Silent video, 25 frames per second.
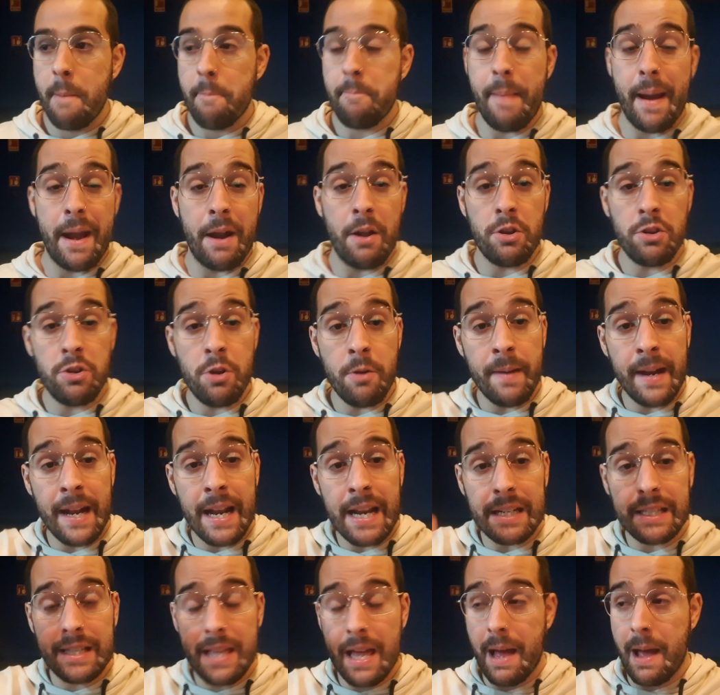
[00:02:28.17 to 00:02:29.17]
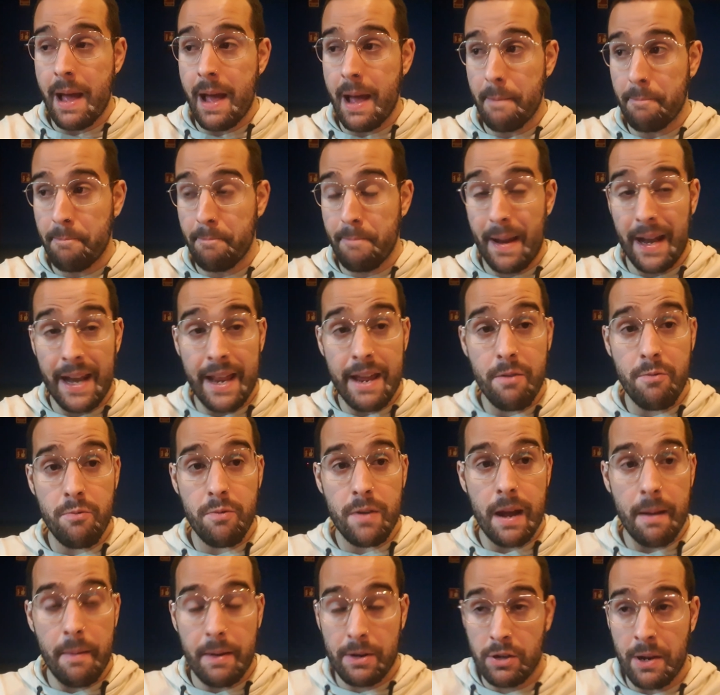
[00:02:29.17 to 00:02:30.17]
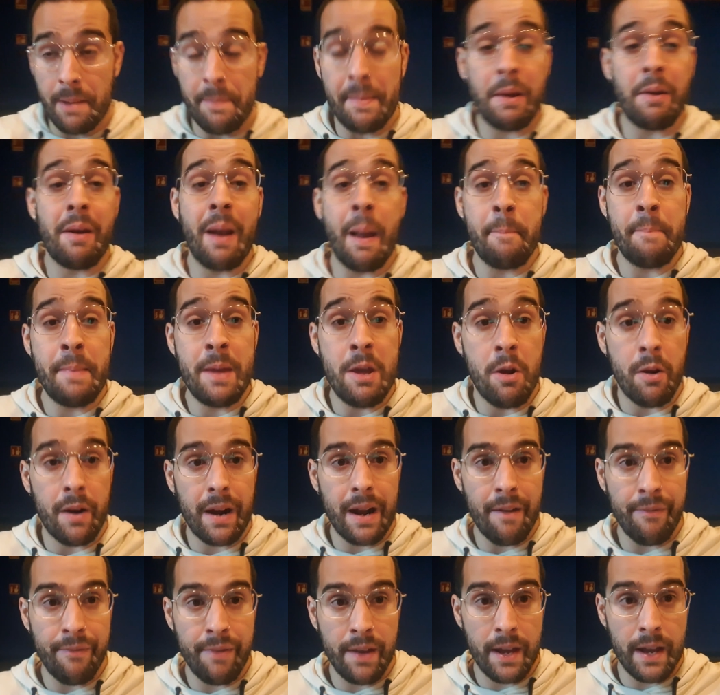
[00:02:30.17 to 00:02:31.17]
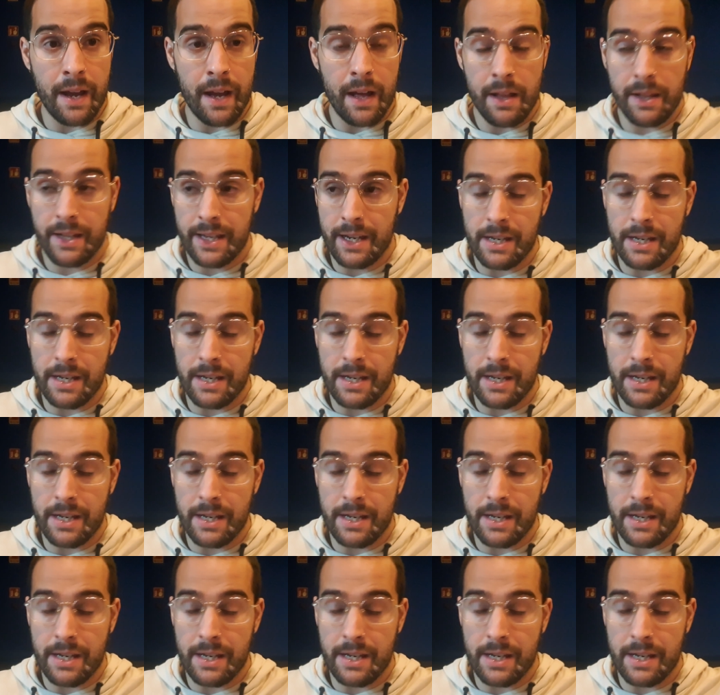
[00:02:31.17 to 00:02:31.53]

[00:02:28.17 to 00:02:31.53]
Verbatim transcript: pero yo venía a esta película, es una película biográfica,